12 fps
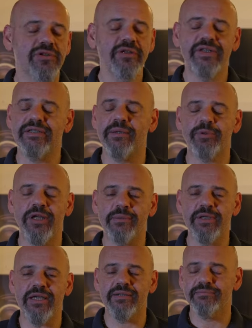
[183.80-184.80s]
diventa
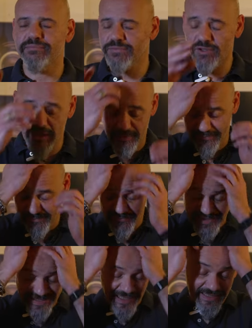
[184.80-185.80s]
polemica. Ok,
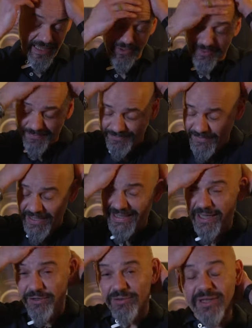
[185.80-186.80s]
questa la taglio, la
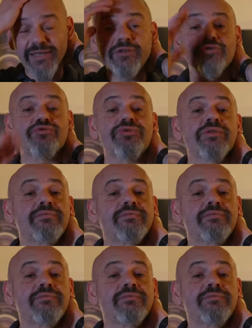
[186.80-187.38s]
taglio, la taglio, giù.